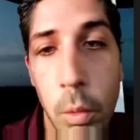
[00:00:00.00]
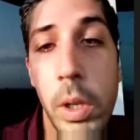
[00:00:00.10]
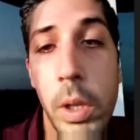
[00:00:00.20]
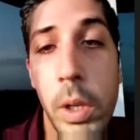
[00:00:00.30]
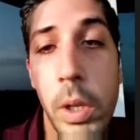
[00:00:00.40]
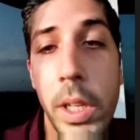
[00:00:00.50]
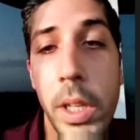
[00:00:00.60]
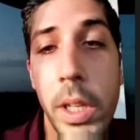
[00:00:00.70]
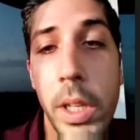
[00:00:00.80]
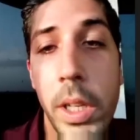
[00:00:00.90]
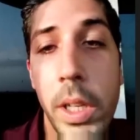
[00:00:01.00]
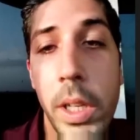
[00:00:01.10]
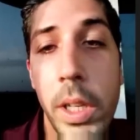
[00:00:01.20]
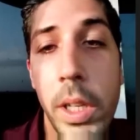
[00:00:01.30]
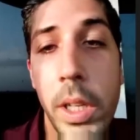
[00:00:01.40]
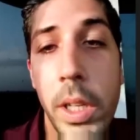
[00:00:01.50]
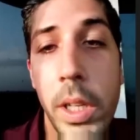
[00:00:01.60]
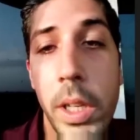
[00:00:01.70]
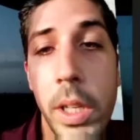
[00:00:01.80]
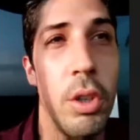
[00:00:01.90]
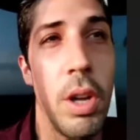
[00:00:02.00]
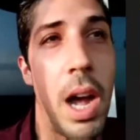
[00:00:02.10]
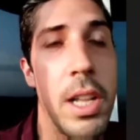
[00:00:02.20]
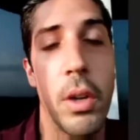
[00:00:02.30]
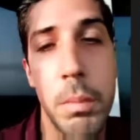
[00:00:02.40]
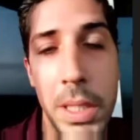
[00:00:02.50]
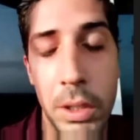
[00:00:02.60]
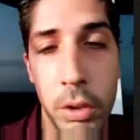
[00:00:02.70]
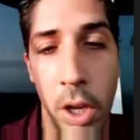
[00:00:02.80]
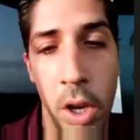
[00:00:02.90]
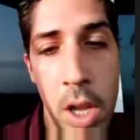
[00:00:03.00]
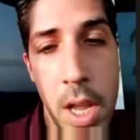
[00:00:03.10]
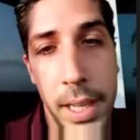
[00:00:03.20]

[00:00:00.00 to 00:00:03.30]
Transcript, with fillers: Oui, voilà, en, l'espace de 1 an et demi, 2 ans.